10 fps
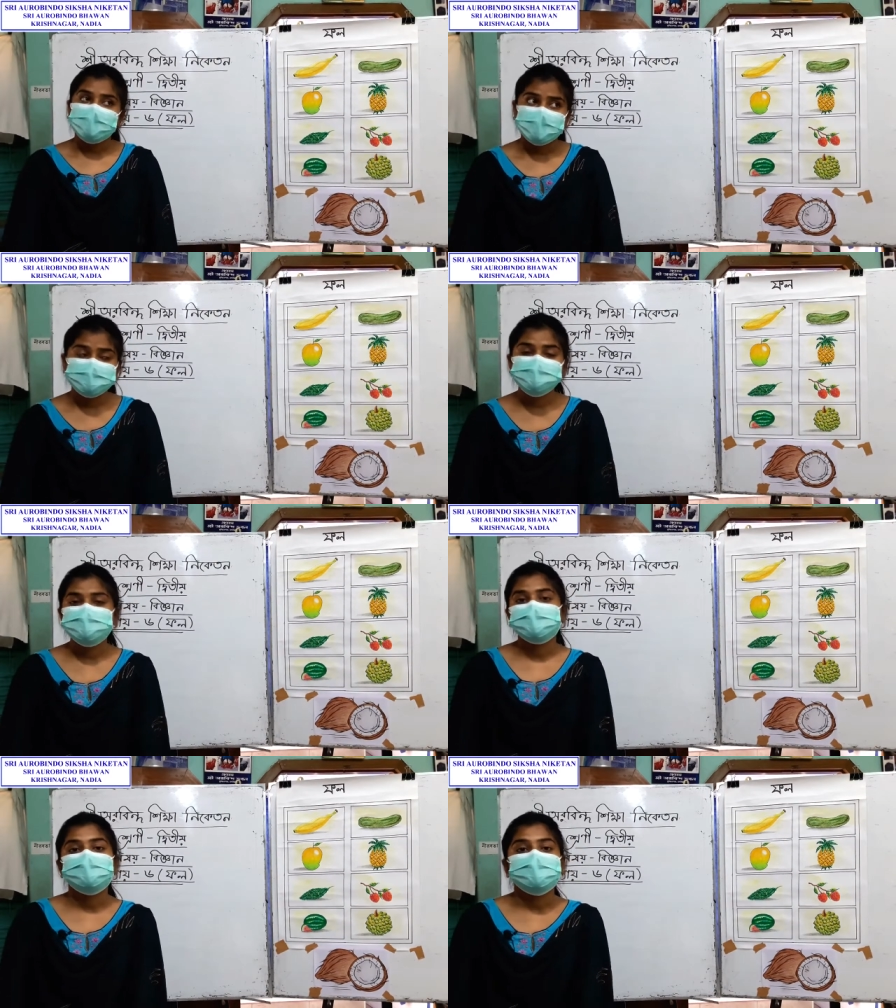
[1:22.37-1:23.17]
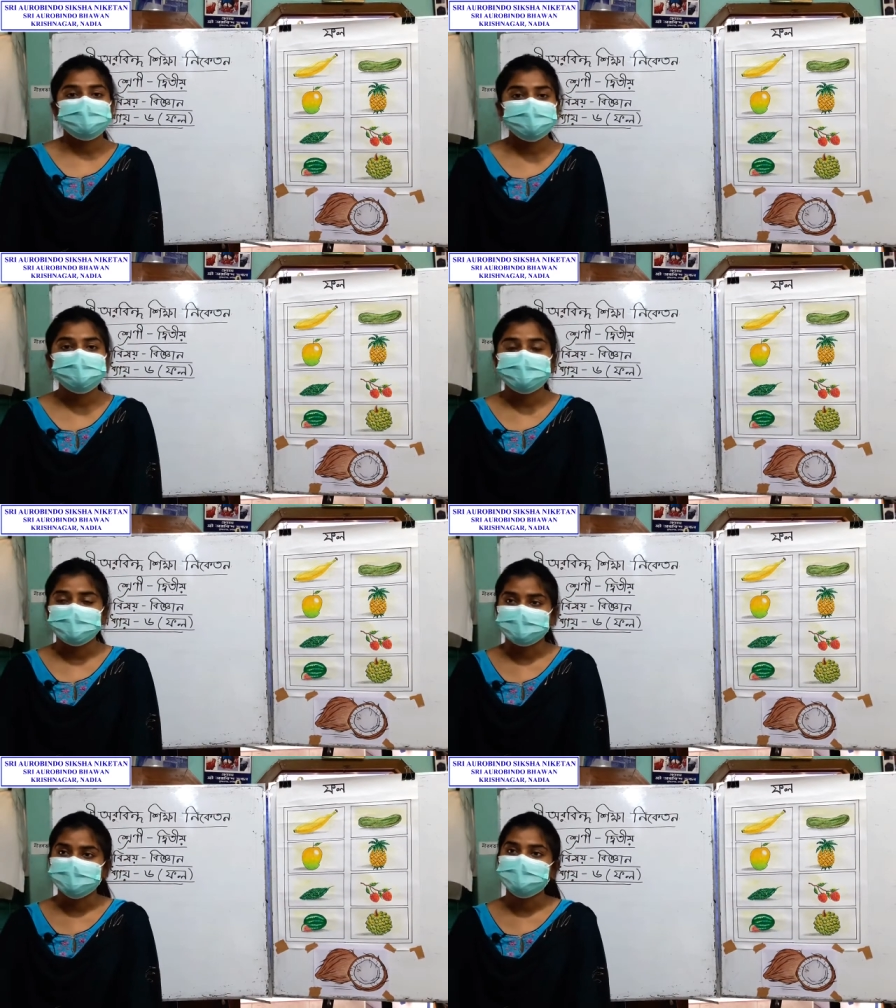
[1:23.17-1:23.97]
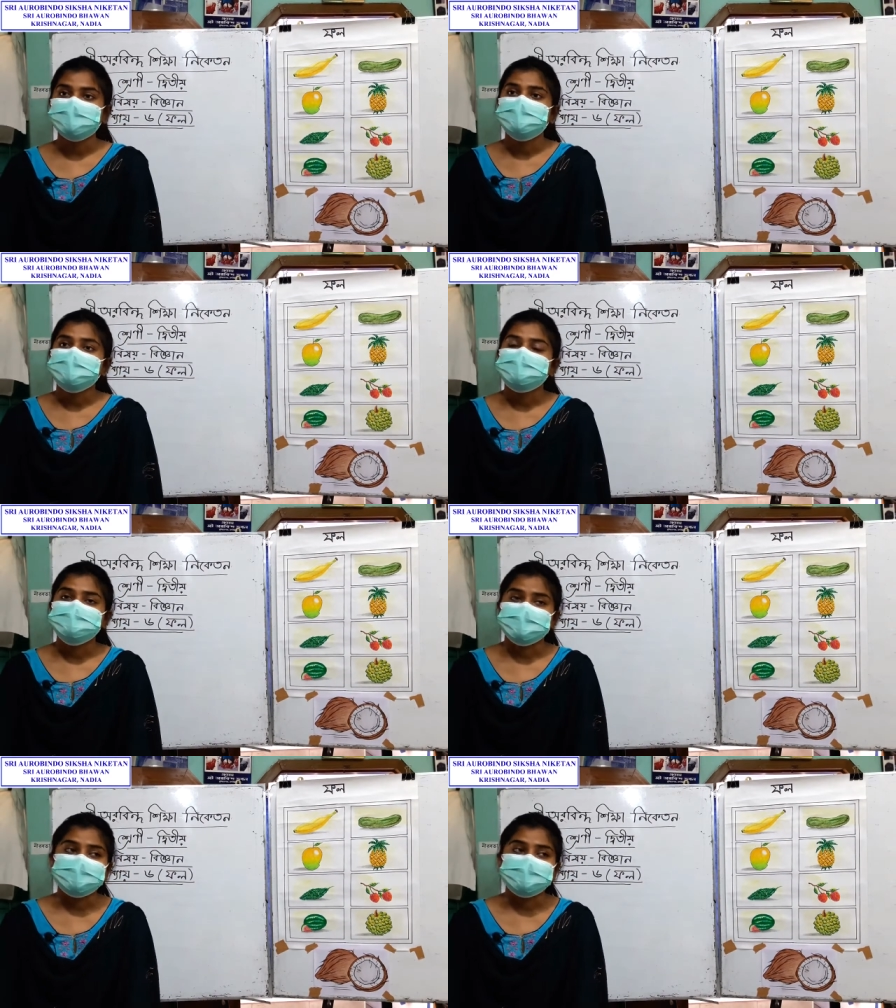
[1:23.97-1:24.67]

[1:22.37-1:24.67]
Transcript: এই বিষয়টা কথা বলে রাখি যে